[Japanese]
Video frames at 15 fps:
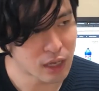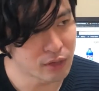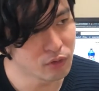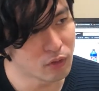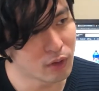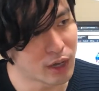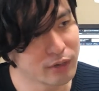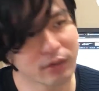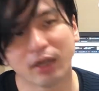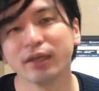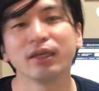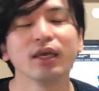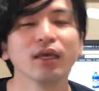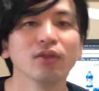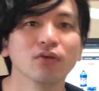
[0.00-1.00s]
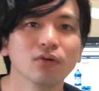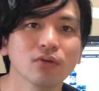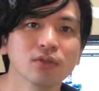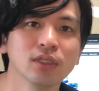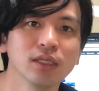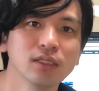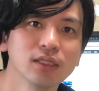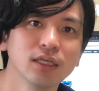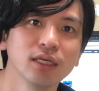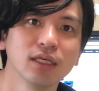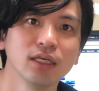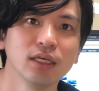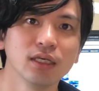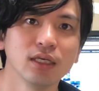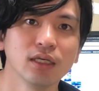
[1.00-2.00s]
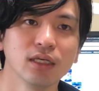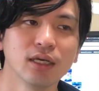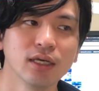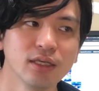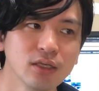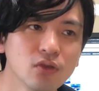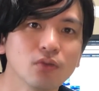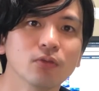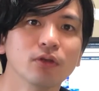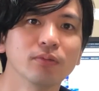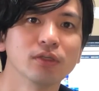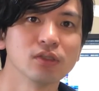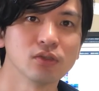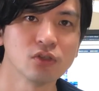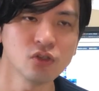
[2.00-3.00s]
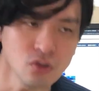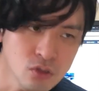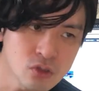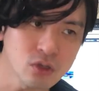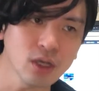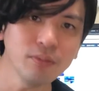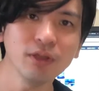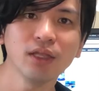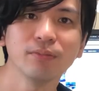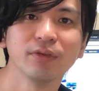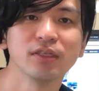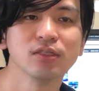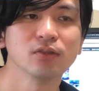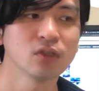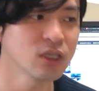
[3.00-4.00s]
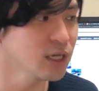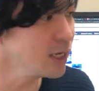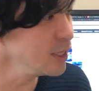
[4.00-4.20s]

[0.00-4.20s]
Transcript: あの、アルカリ系の洗剤がいいと思いますので、ちょっとそれはまた別の機